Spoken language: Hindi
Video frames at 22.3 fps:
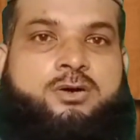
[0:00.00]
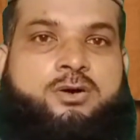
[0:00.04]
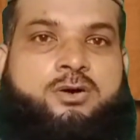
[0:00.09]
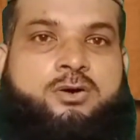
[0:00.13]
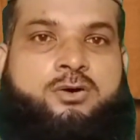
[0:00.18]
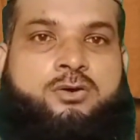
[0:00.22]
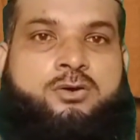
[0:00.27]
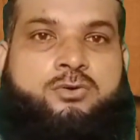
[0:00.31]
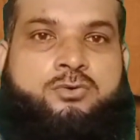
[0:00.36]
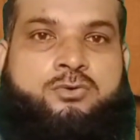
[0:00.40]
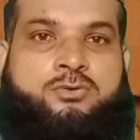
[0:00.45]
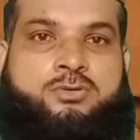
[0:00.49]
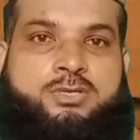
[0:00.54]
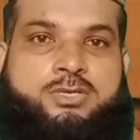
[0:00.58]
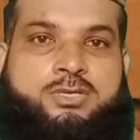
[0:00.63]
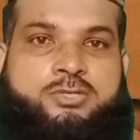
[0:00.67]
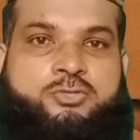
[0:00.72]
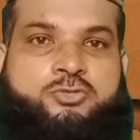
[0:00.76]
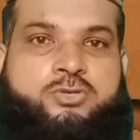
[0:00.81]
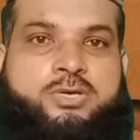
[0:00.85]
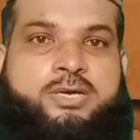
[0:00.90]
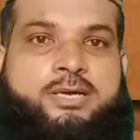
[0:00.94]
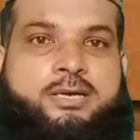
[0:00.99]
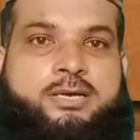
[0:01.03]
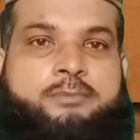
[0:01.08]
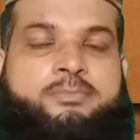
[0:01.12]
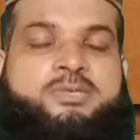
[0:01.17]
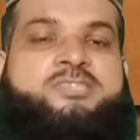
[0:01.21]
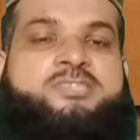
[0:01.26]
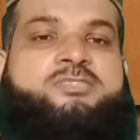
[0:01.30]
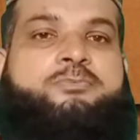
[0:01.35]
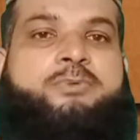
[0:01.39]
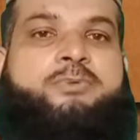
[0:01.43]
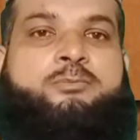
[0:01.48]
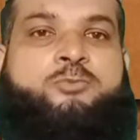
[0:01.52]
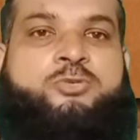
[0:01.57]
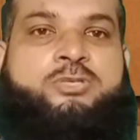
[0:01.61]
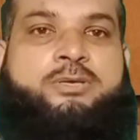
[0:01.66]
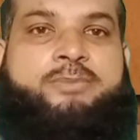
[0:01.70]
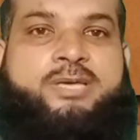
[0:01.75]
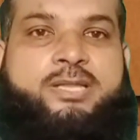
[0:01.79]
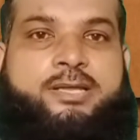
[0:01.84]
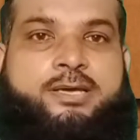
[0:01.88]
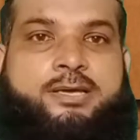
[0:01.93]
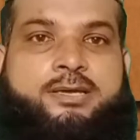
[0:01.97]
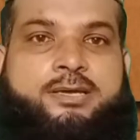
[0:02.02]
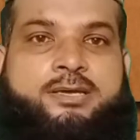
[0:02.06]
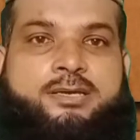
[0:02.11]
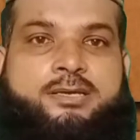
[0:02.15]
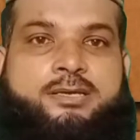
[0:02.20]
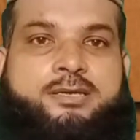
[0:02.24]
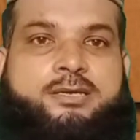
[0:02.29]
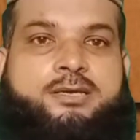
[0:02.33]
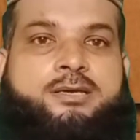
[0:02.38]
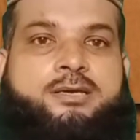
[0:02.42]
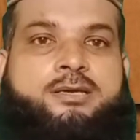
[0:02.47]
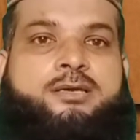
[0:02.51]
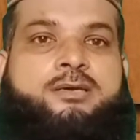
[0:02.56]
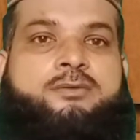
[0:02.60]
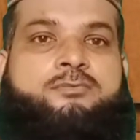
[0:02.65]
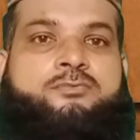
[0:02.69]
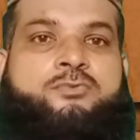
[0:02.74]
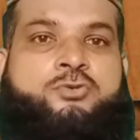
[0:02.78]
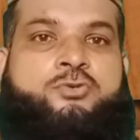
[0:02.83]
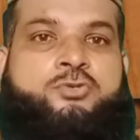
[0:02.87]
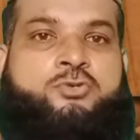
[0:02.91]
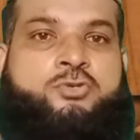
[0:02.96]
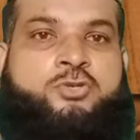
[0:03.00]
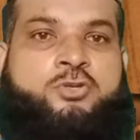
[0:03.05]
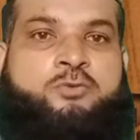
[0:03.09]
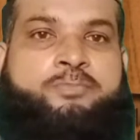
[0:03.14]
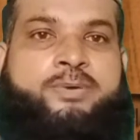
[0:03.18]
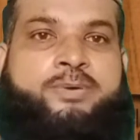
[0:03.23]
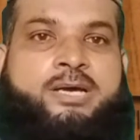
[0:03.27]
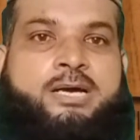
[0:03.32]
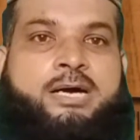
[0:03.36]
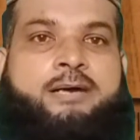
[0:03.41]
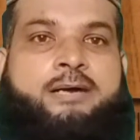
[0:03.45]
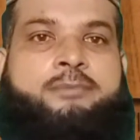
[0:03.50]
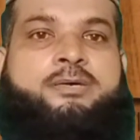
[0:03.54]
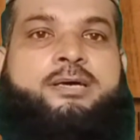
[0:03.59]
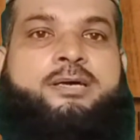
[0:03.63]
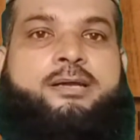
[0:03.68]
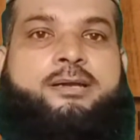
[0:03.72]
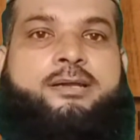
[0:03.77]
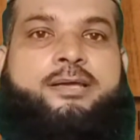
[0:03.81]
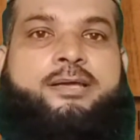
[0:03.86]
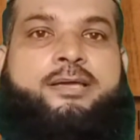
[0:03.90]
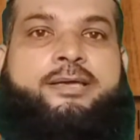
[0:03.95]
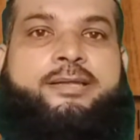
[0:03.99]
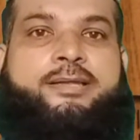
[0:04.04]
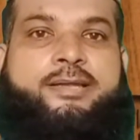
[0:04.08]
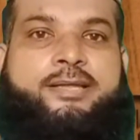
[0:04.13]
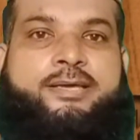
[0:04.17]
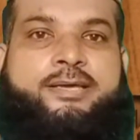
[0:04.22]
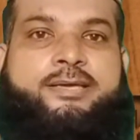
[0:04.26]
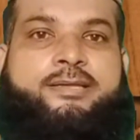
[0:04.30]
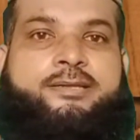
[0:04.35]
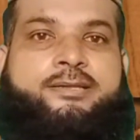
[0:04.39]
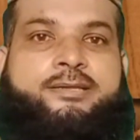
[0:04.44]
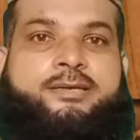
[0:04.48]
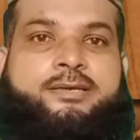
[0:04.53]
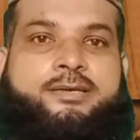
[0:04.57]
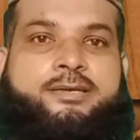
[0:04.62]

और उनके जो है कमेंट्स भी मुझे मिले कि वो यूट्यूब पे काम कर रहे हैं लेकिन